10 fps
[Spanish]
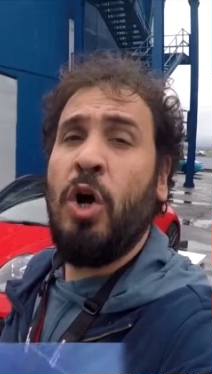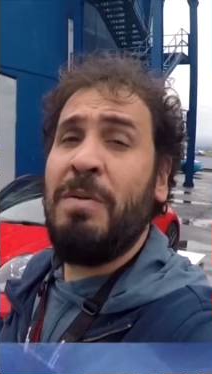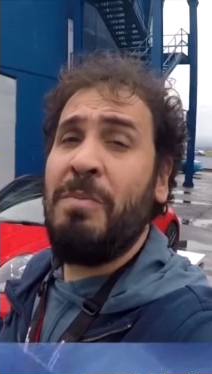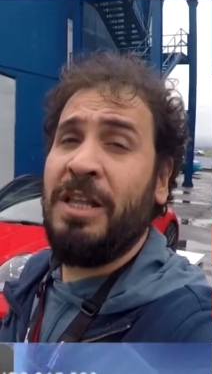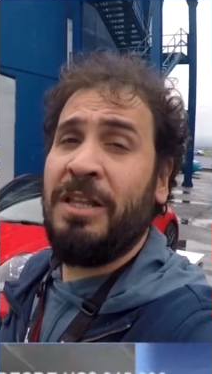
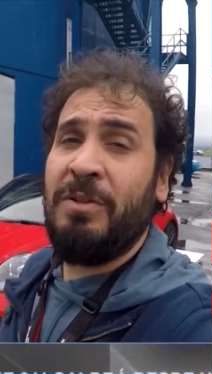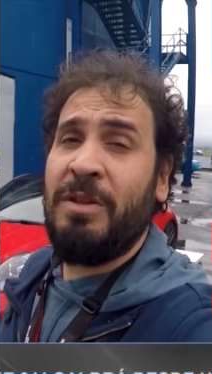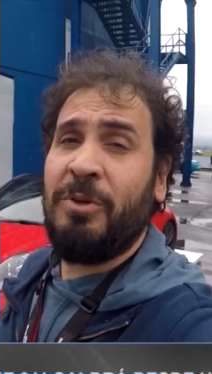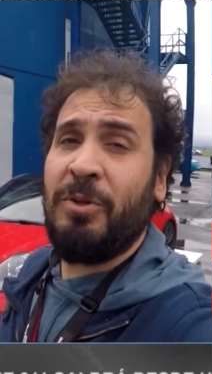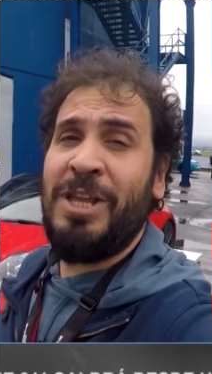vamos a tener
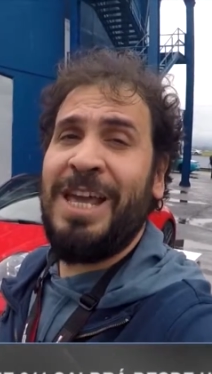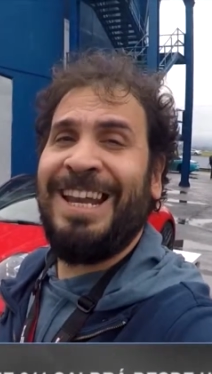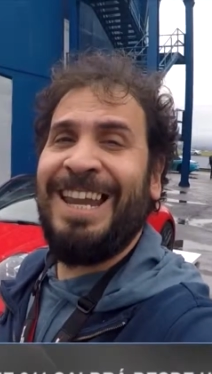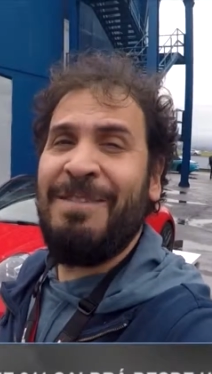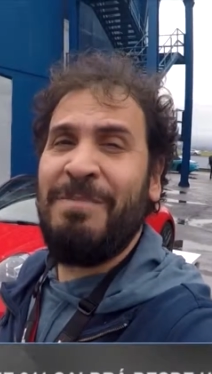una oportunidad
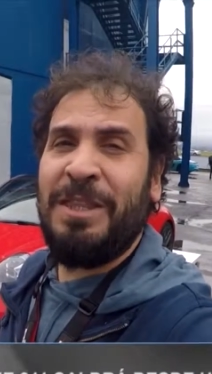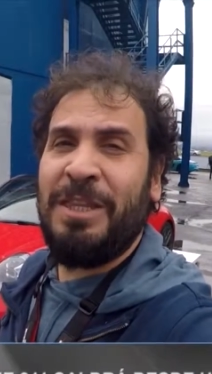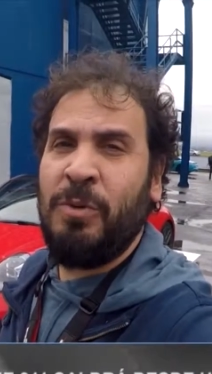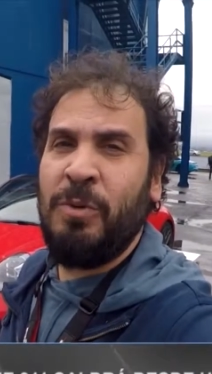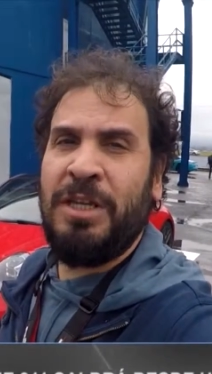
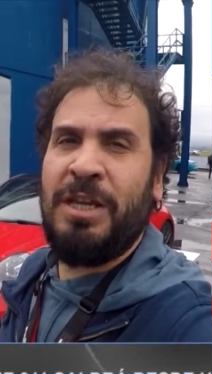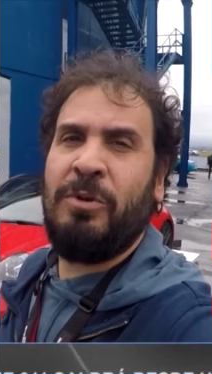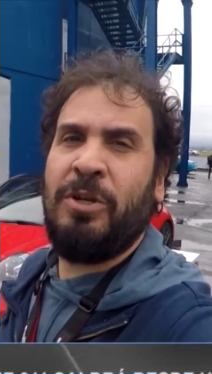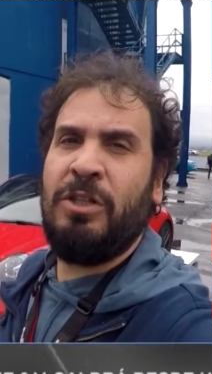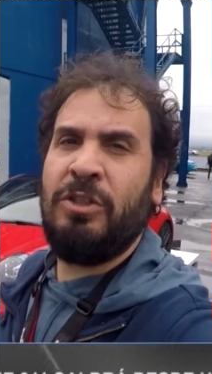realmente única,
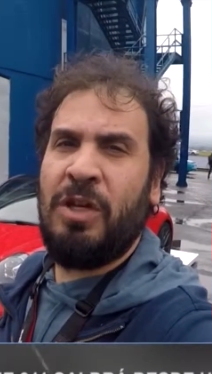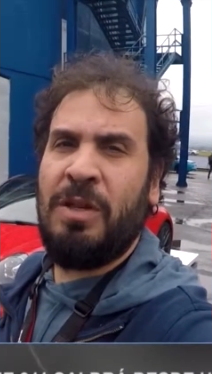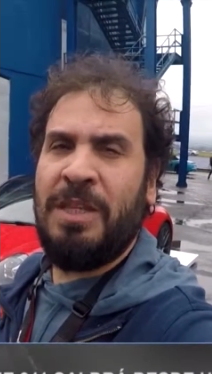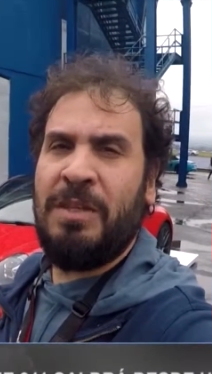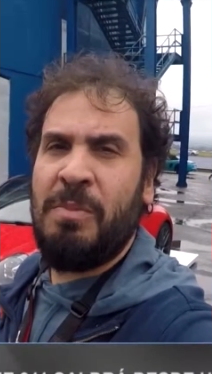porque no
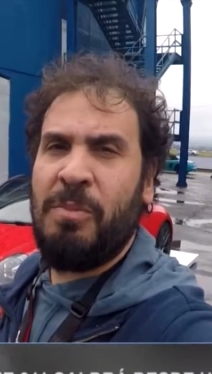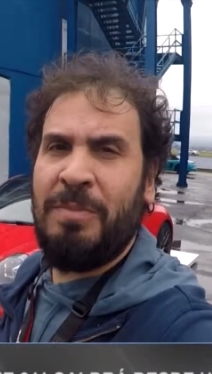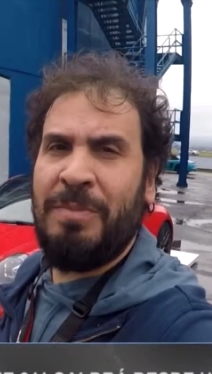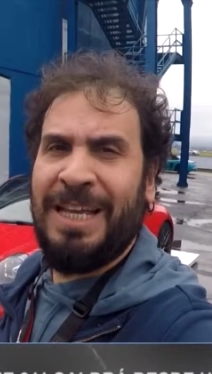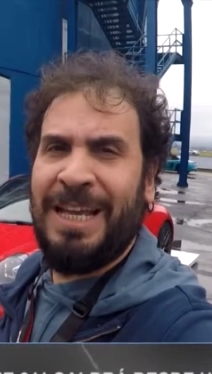solamente vamos a
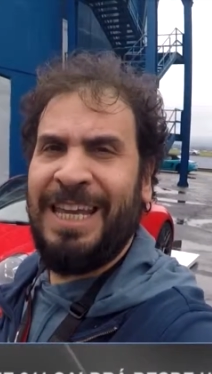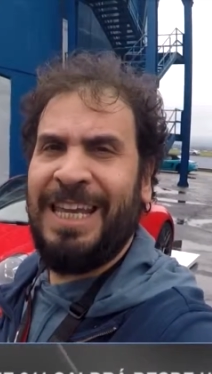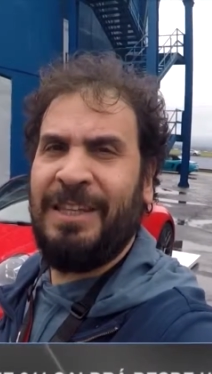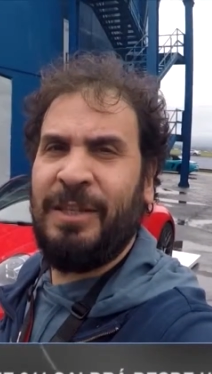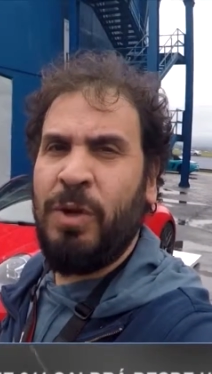poder manejar
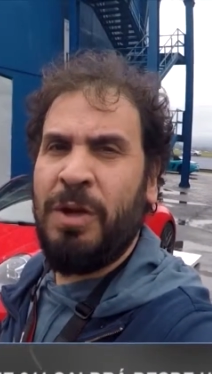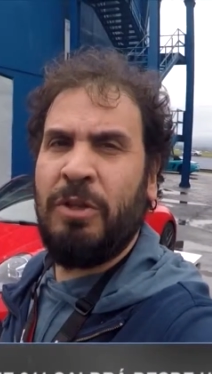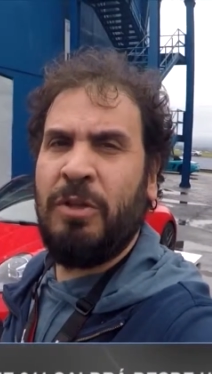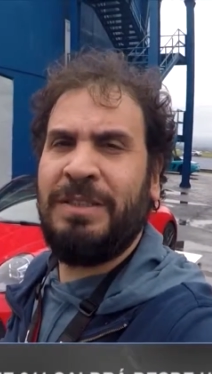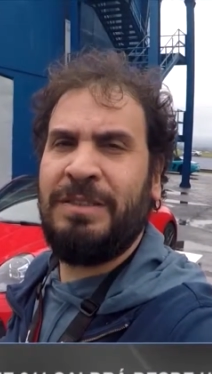este
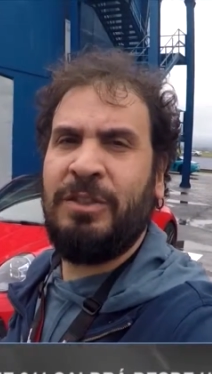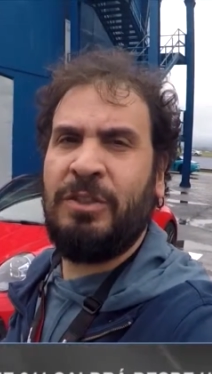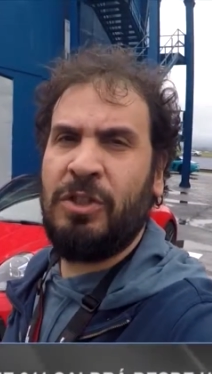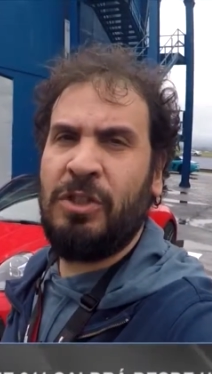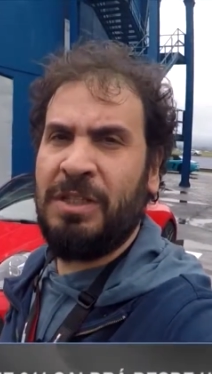nuevo
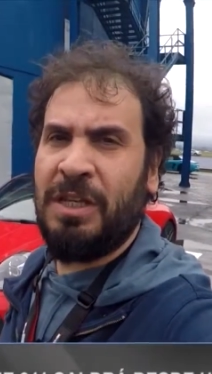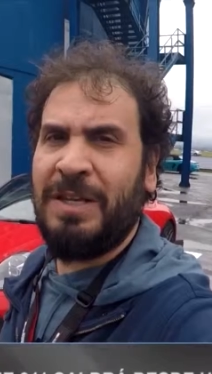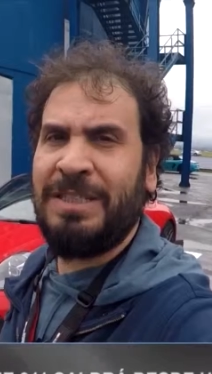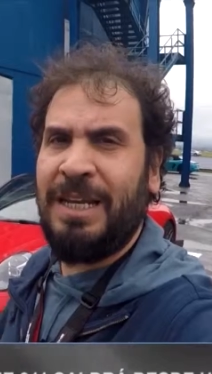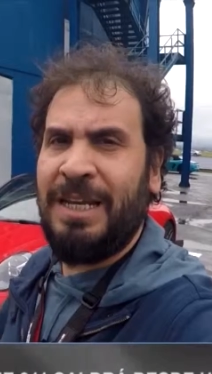911 que
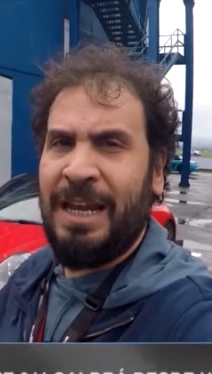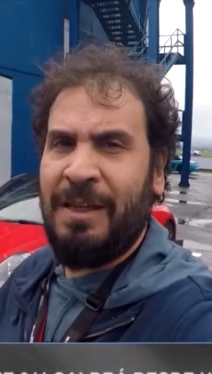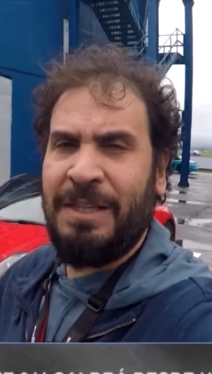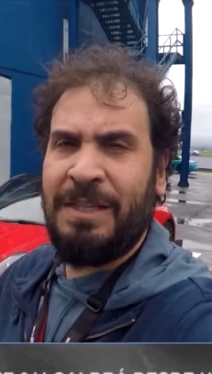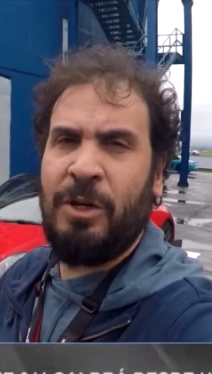va a salir a
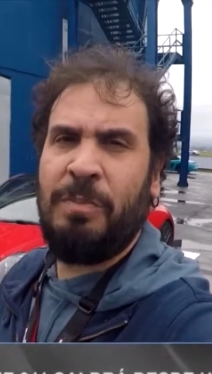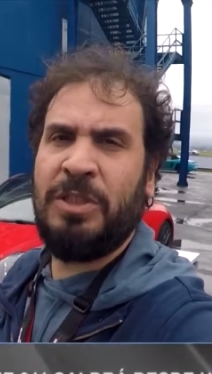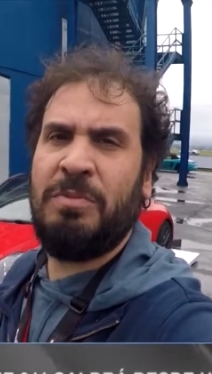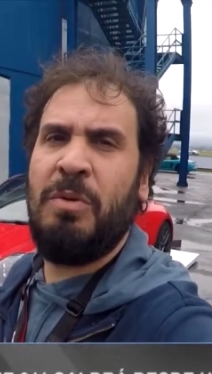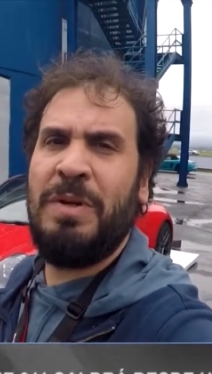la venta en los
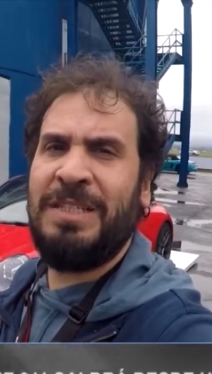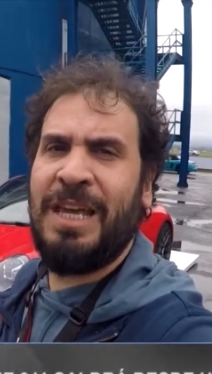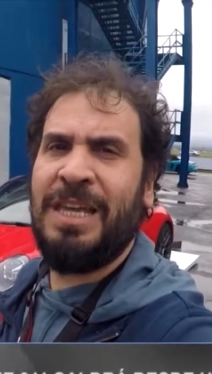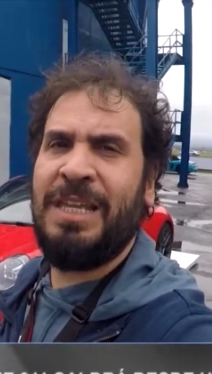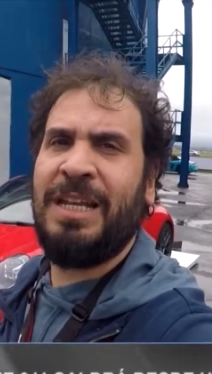próximos
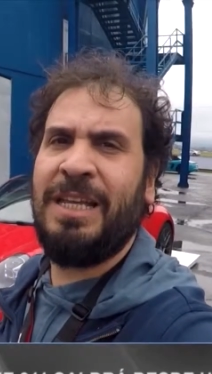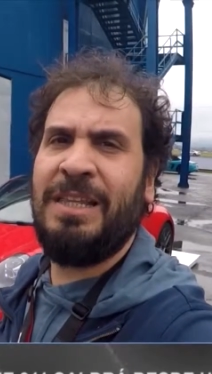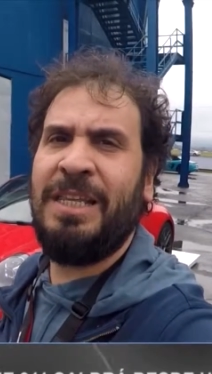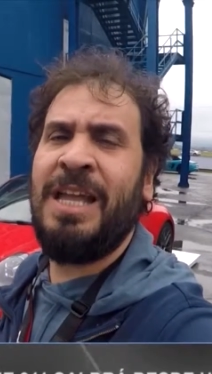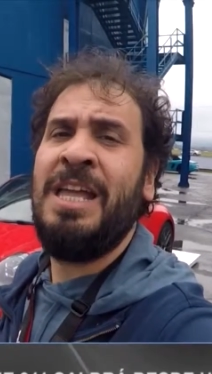meses aquí en
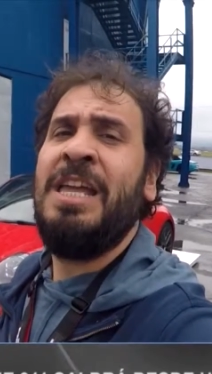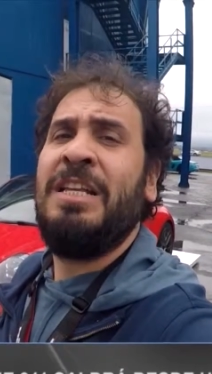Argentina,